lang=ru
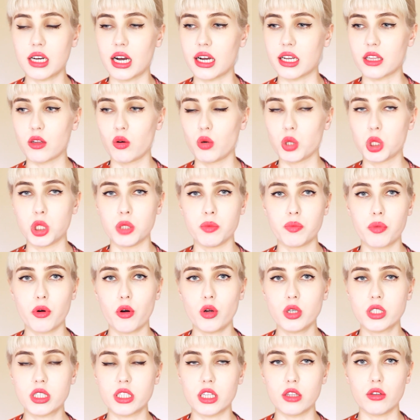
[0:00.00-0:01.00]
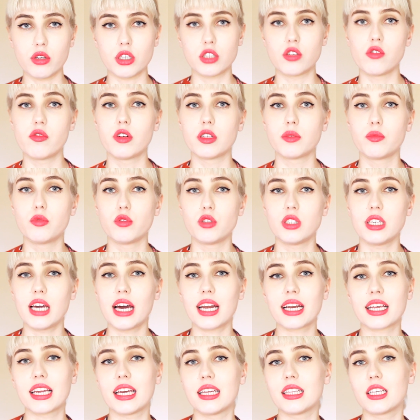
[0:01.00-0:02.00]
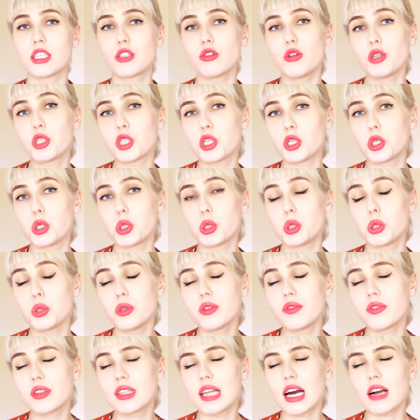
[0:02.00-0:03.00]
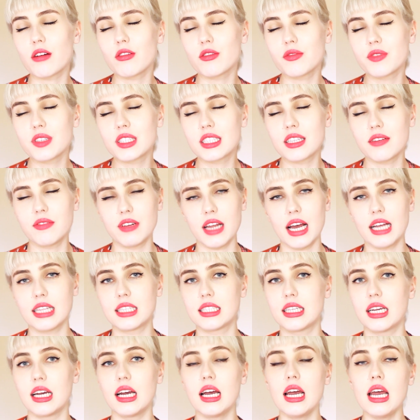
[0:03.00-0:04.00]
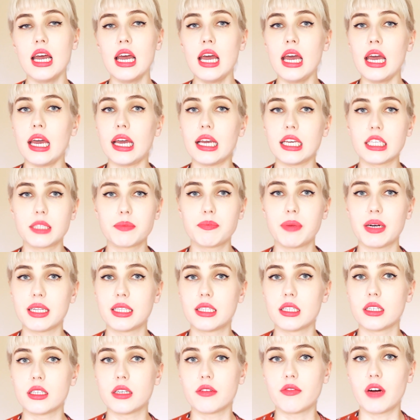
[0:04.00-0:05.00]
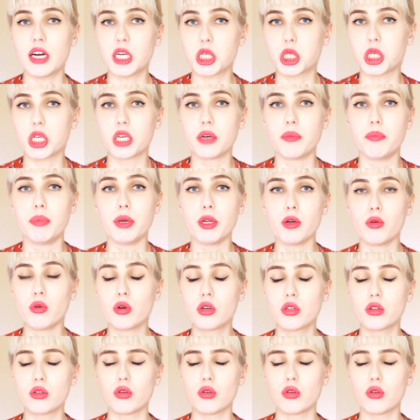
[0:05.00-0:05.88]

как-то очень просто, но если у вас будут яркие носочки чуть-чуть вот так вот выставляться из-под ваших брюк,